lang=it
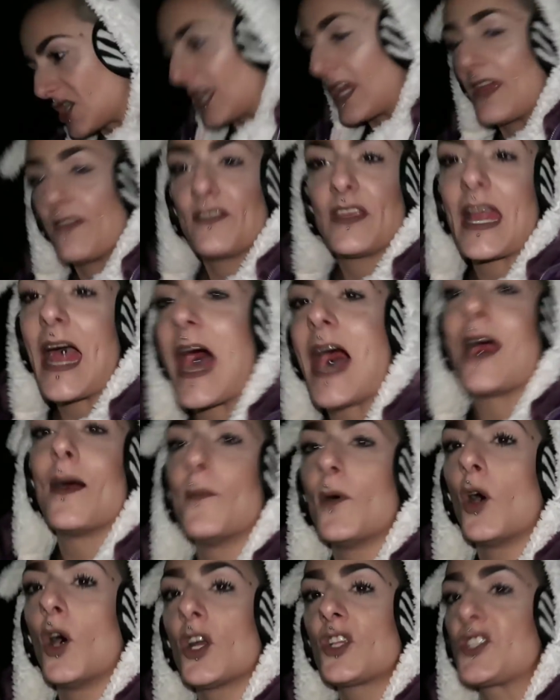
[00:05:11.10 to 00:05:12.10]
ciche vi
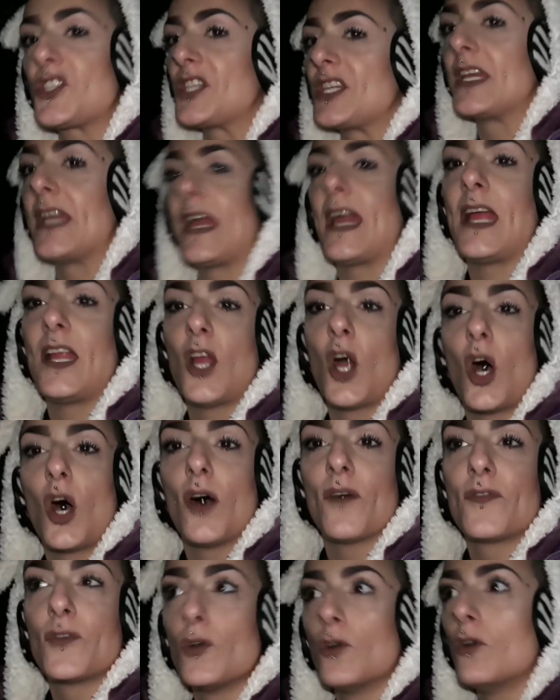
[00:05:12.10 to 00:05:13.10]
amo, ciche I
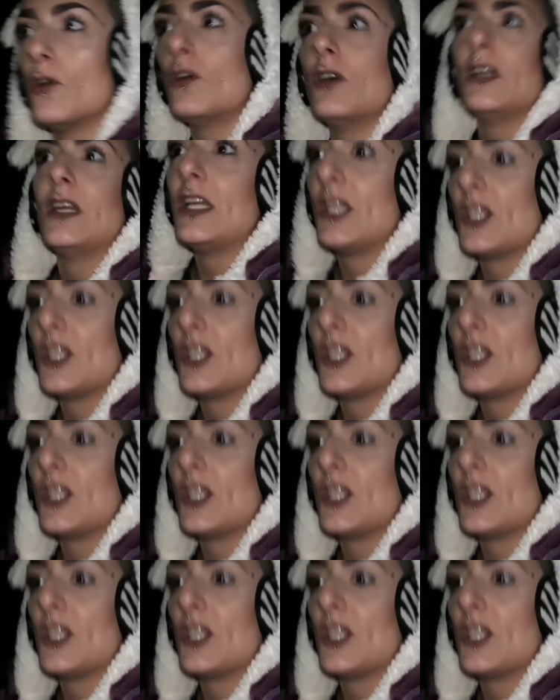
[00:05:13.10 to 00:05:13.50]
love you,